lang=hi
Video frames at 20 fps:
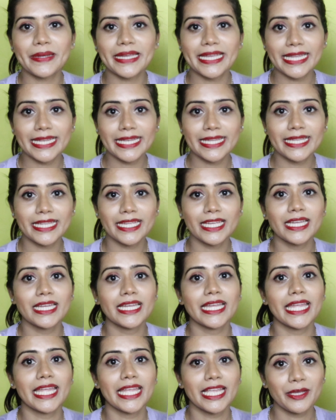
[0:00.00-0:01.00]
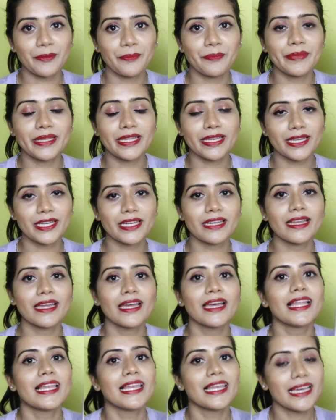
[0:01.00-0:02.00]
के लिए एक मिरर
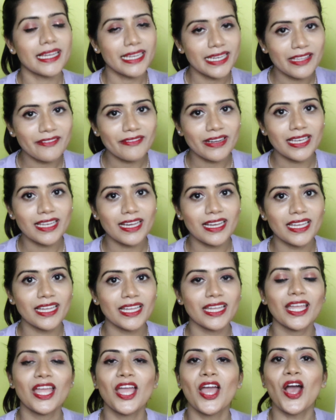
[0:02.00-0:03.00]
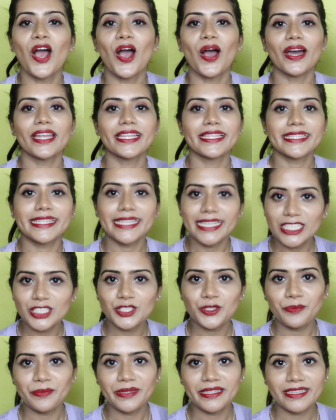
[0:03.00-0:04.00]
लगने वाला है और ये
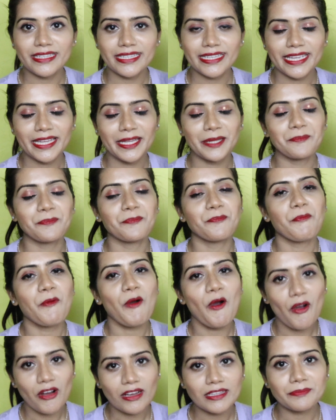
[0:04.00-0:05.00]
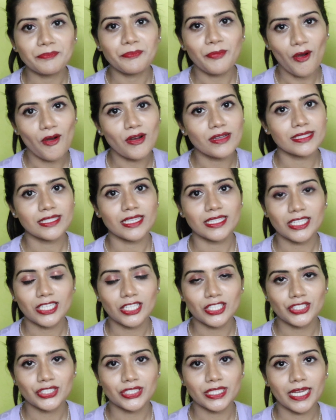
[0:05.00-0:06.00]
जो मिरर है बहुत बहुत ज़्यादा
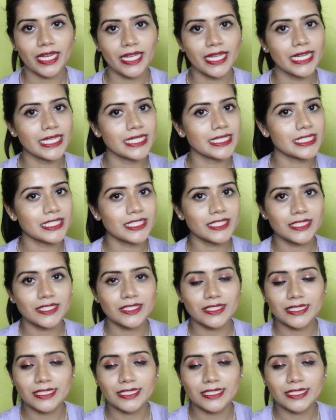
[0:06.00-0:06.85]
अच्छा है इट्स